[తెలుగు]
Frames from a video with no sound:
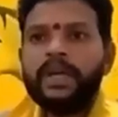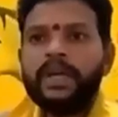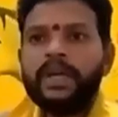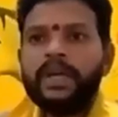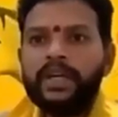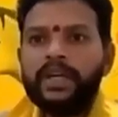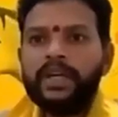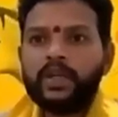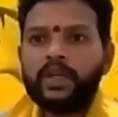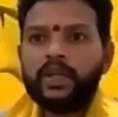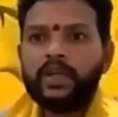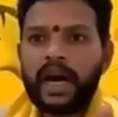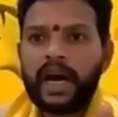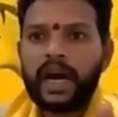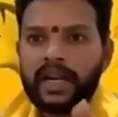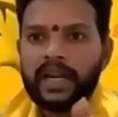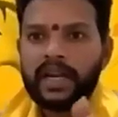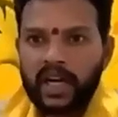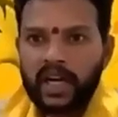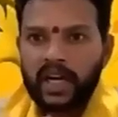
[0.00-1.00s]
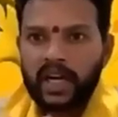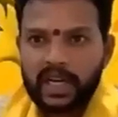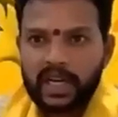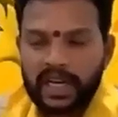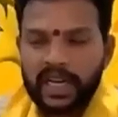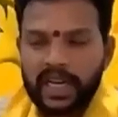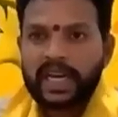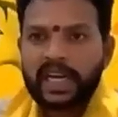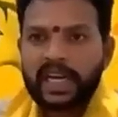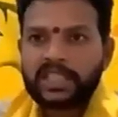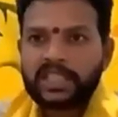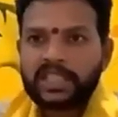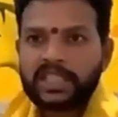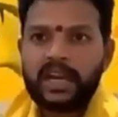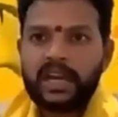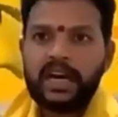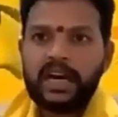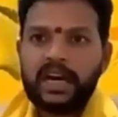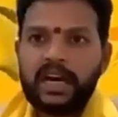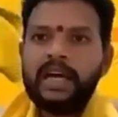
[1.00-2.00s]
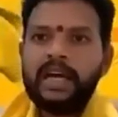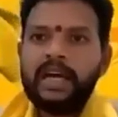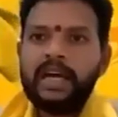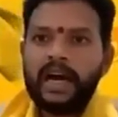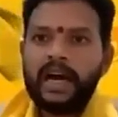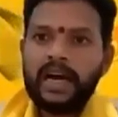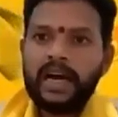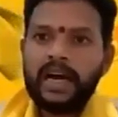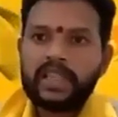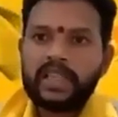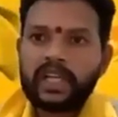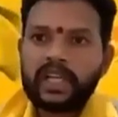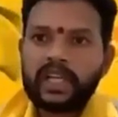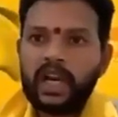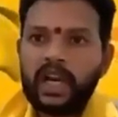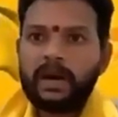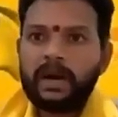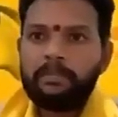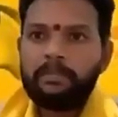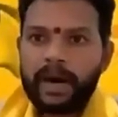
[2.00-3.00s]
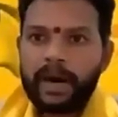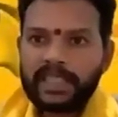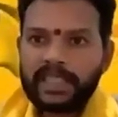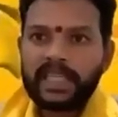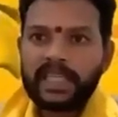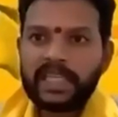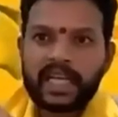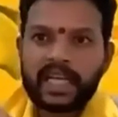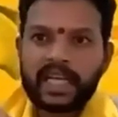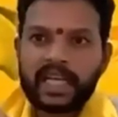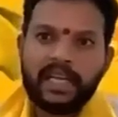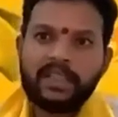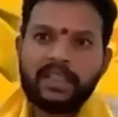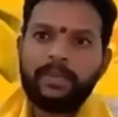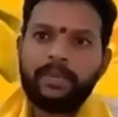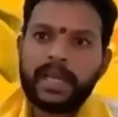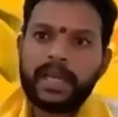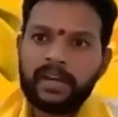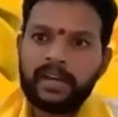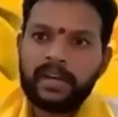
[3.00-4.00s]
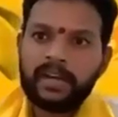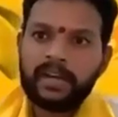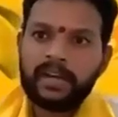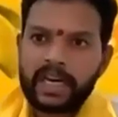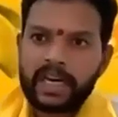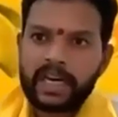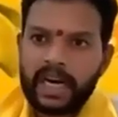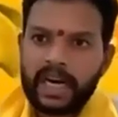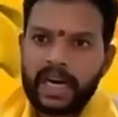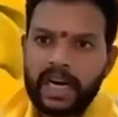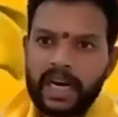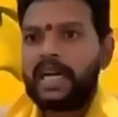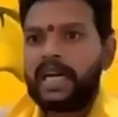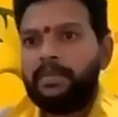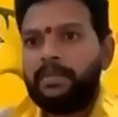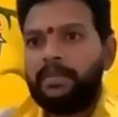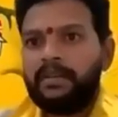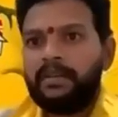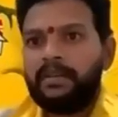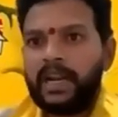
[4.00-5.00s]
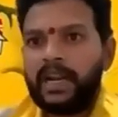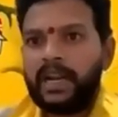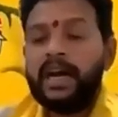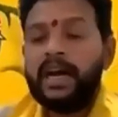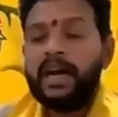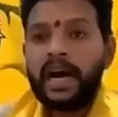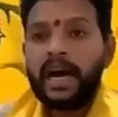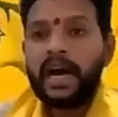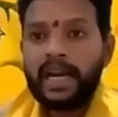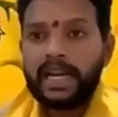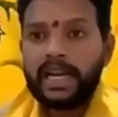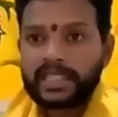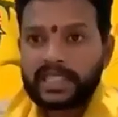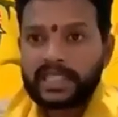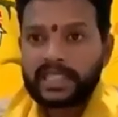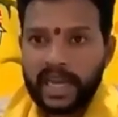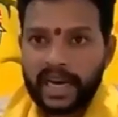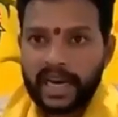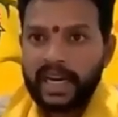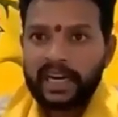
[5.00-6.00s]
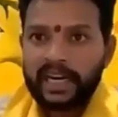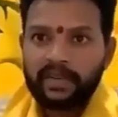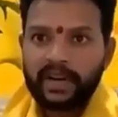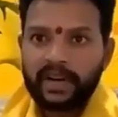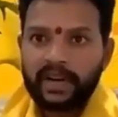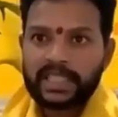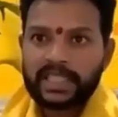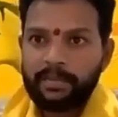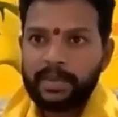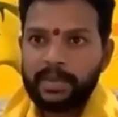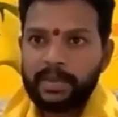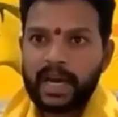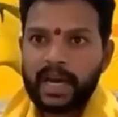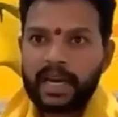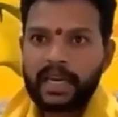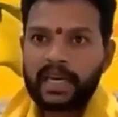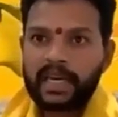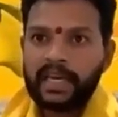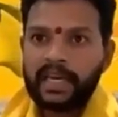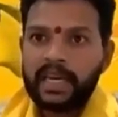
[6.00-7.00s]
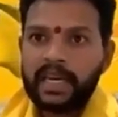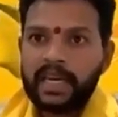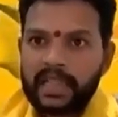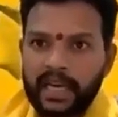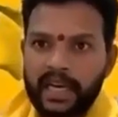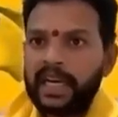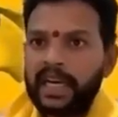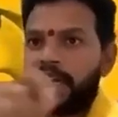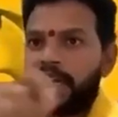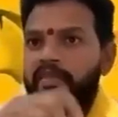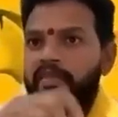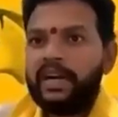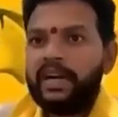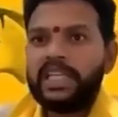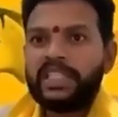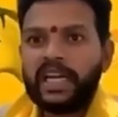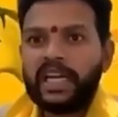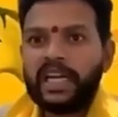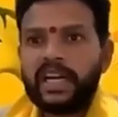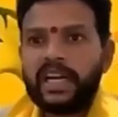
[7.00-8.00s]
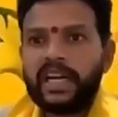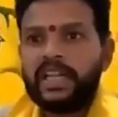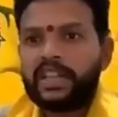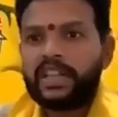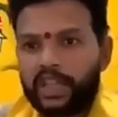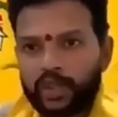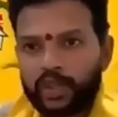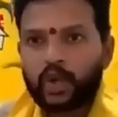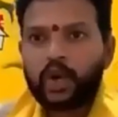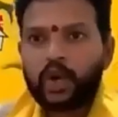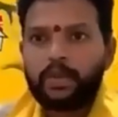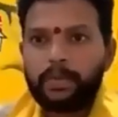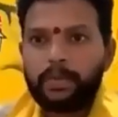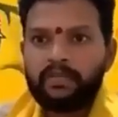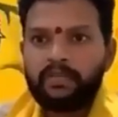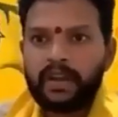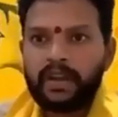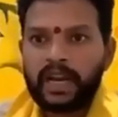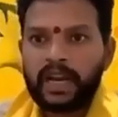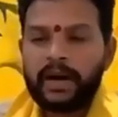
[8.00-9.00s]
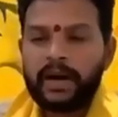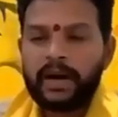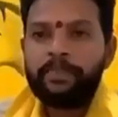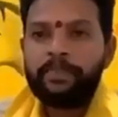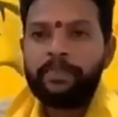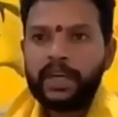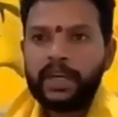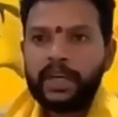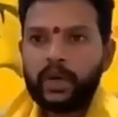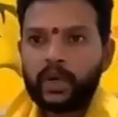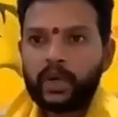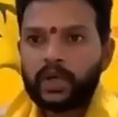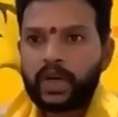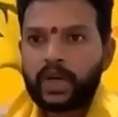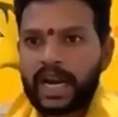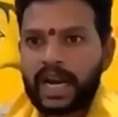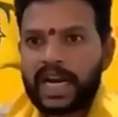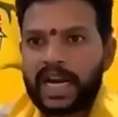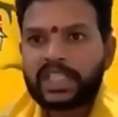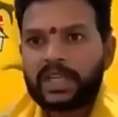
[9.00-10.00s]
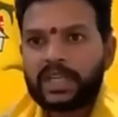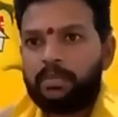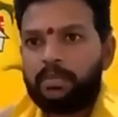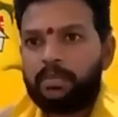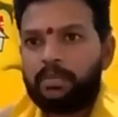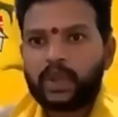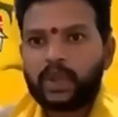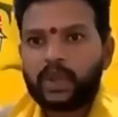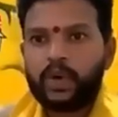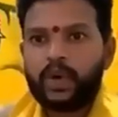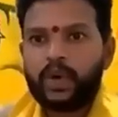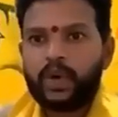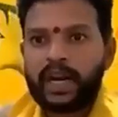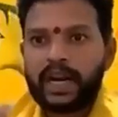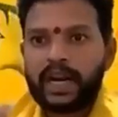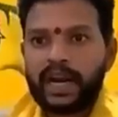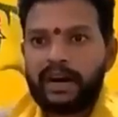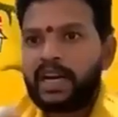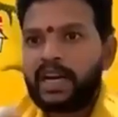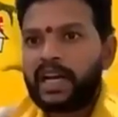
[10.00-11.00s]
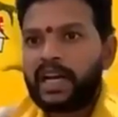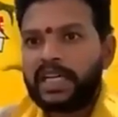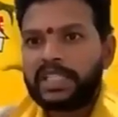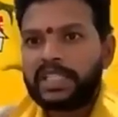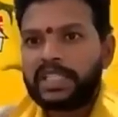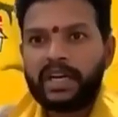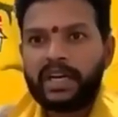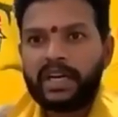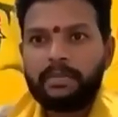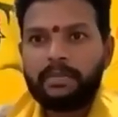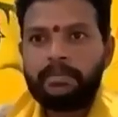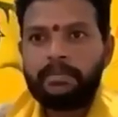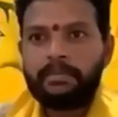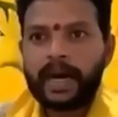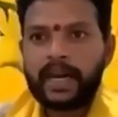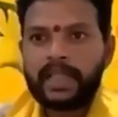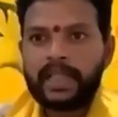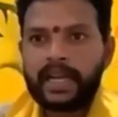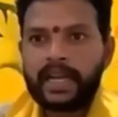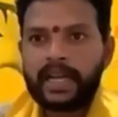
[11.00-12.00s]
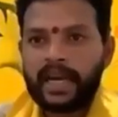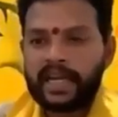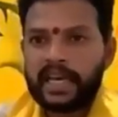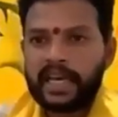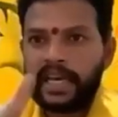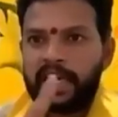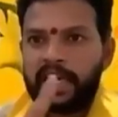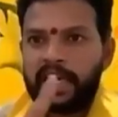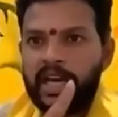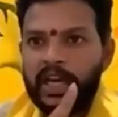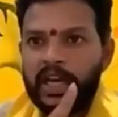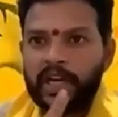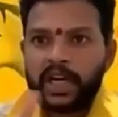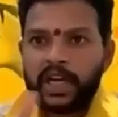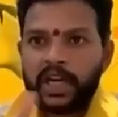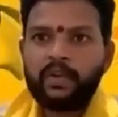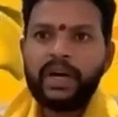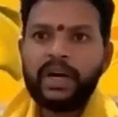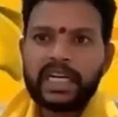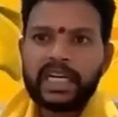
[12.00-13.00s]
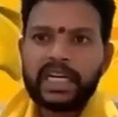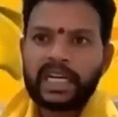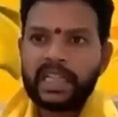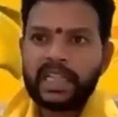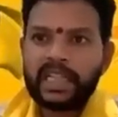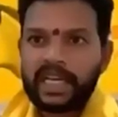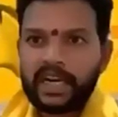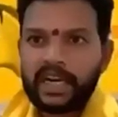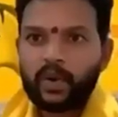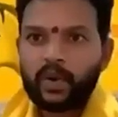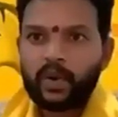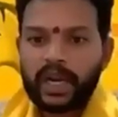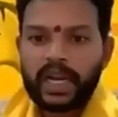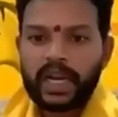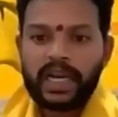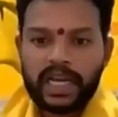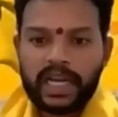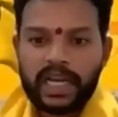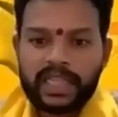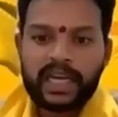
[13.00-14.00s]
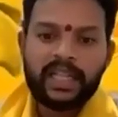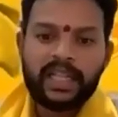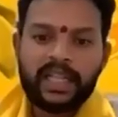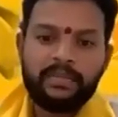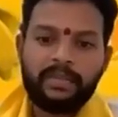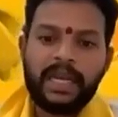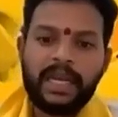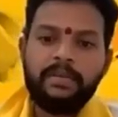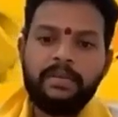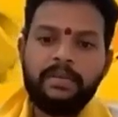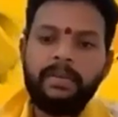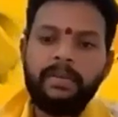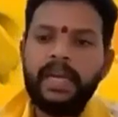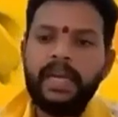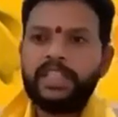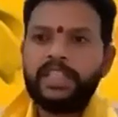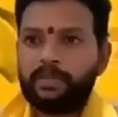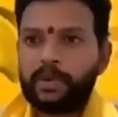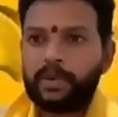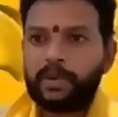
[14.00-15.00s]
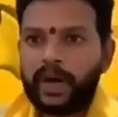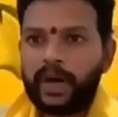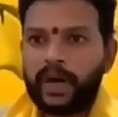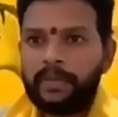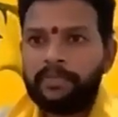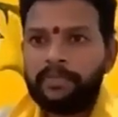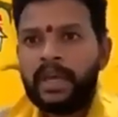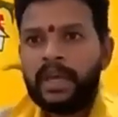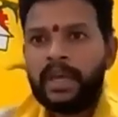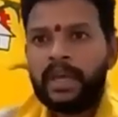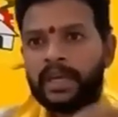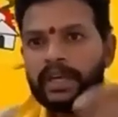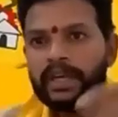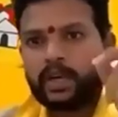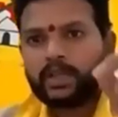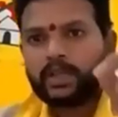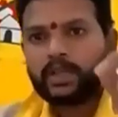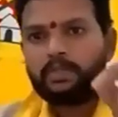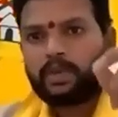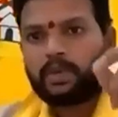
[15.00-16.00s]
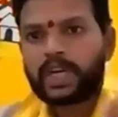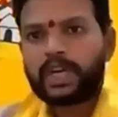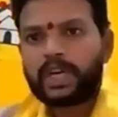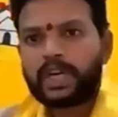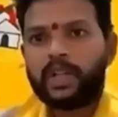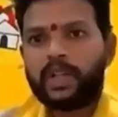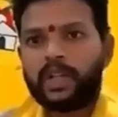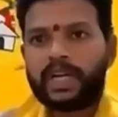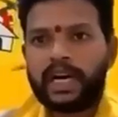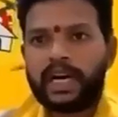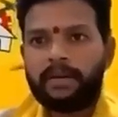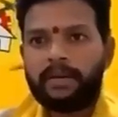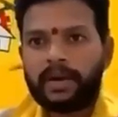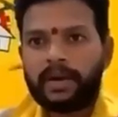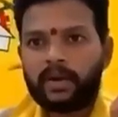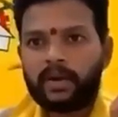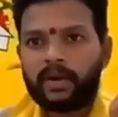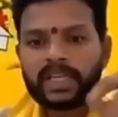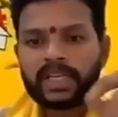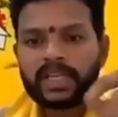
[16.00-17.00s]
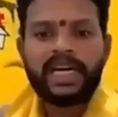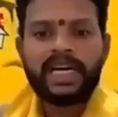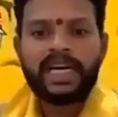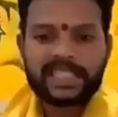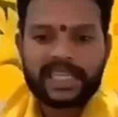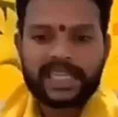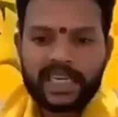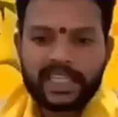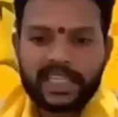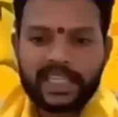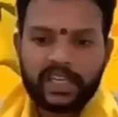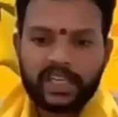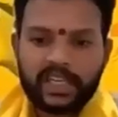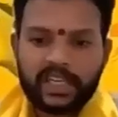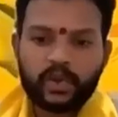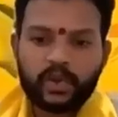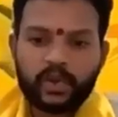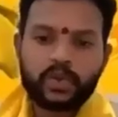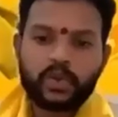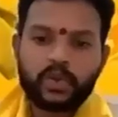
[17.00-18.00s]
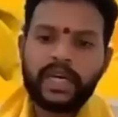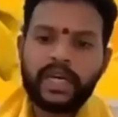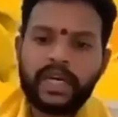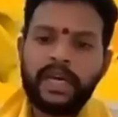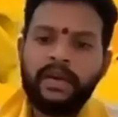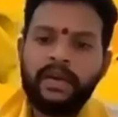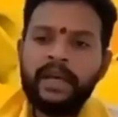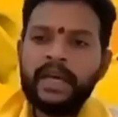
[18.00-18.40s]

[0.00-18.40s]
ఈ రోజు ఆయన తాలూకా నిర్లక్ష్యం వల్ల ఆయన తాలూకా బాధ్యతారహితమైనటువంటి కార్యక్రమాల వల్ల ఆయన సరైనటువంటి సమయానికి తగినటువంటి చర్యలు తీసుకోకపోవడం వల్ల ఈరోజు రాష్ట్రం మొత్తం కూడా రావణ కాష్టంగా మారిందనడానికి ఎటువంటి సందేహం కూడా లేదనేది మళ్ళీ మళ్ళీ చెప్పుకోవాలి ఈరోజు మొట్టమొదటగా మనం ఒకసారి స్టాటిస్టిక్స్ చూసుకుంటే